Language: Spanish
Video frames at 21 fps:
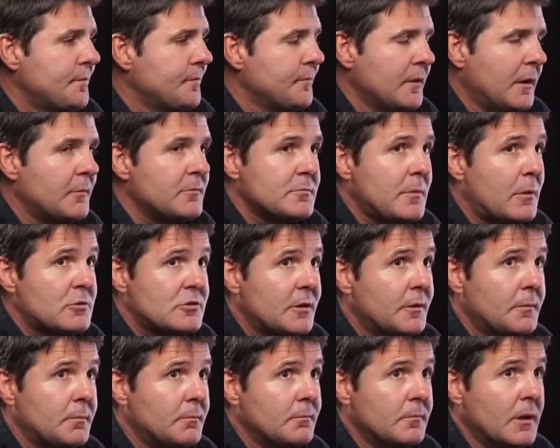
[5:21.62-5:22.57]
vamos a
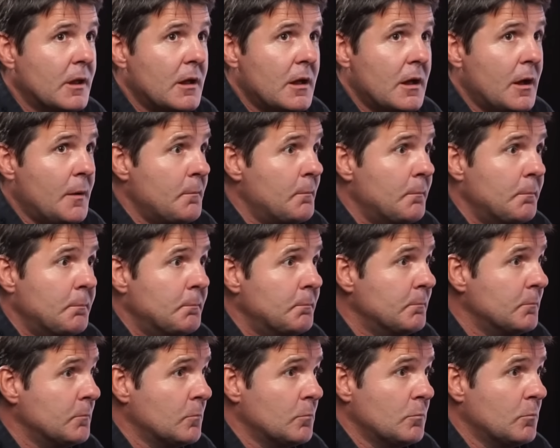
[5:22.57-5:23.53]
ver,
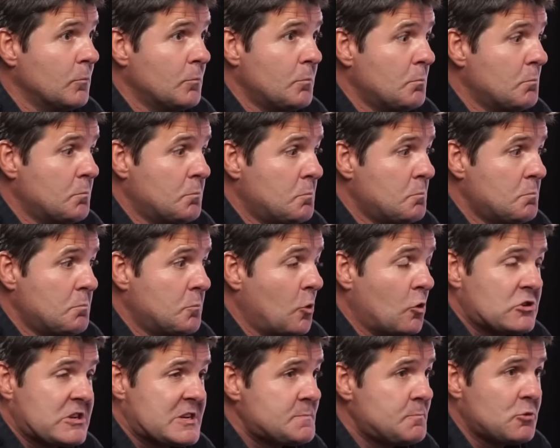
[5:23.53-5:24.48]
mm,
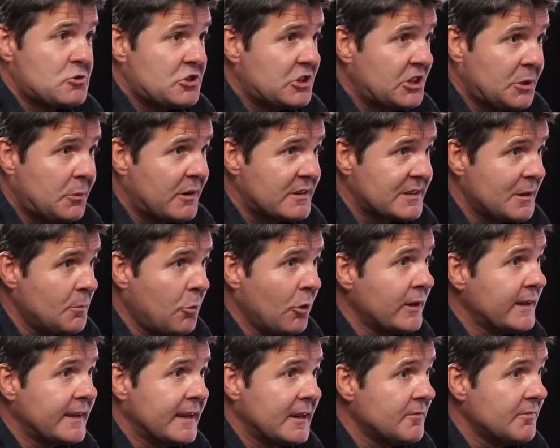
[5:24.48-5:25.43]
cosas positivas que
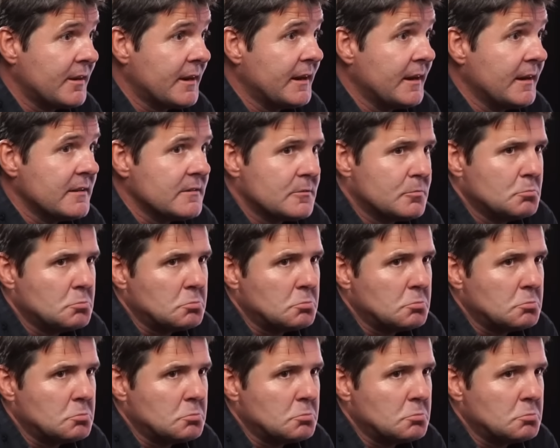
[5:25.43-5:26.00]
puede tener Ferreras,